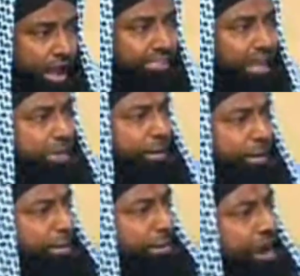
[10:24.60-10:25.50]
அந்த
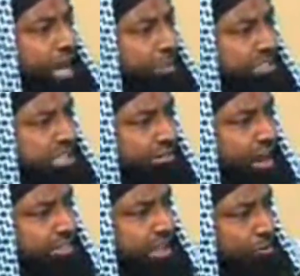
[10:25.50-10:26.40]
அடிப்படையில் பெருமானார் பேசிய
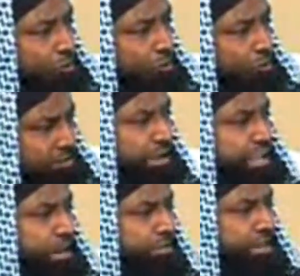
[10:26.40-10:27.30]
வார்த்தையில் ஒவ்வொன்று
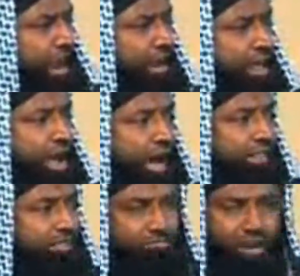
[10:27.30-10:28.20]
வகி என்பதனால்
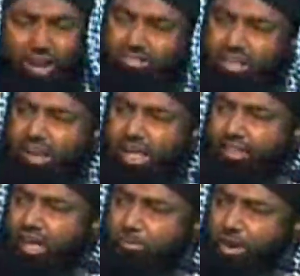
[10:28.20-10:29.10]
அந்த வார்த்தைகளை
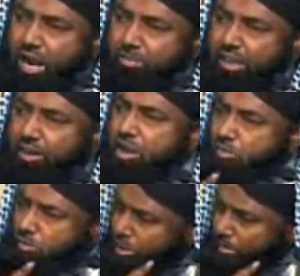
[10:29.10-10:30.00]
அல்லா ரபுல்
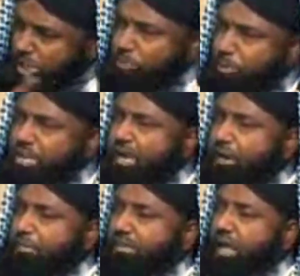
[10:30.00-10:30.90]
ஒருபோதும்
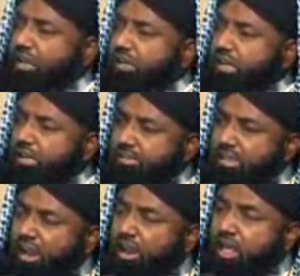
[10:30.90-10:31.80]
பொய்யாக்க மாட்டான் என்ற
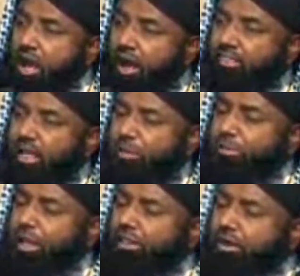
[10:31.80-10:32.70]
ரீதியில் அல்லா
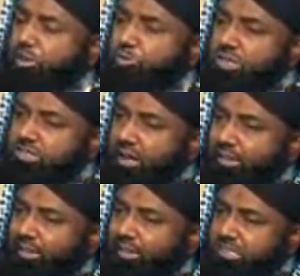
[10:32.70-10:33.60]
அல்லாவுடைய தூதர்
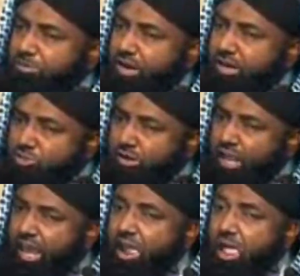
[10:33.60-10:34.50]
சல்லா அலிஸ்லாம் அவர்கள்
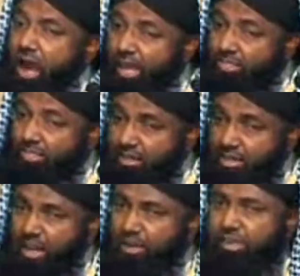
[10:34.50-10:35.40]
சொன்ன அந்த
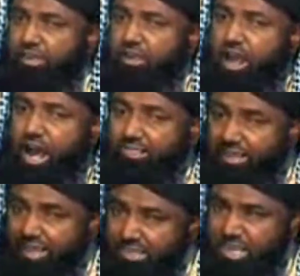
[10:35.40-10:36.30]
நிகழ்வு
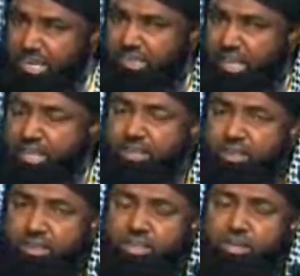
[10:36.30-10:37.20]
அந்த எச்சரிக்கை
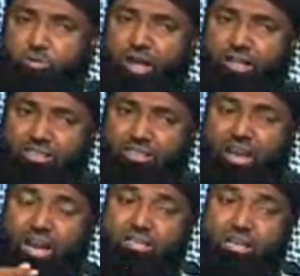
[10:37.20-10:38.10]
இன்று உலகத்திலே
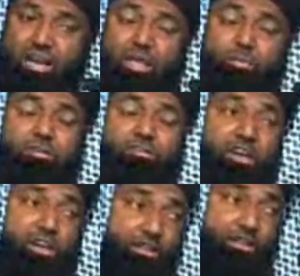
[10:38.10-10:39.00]
நாளுக்கு நாள் நடைபெற்று
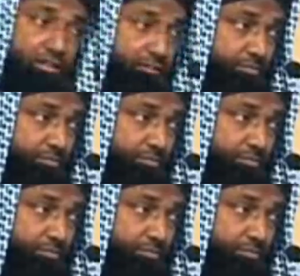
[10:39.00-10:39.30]
வருகின்றது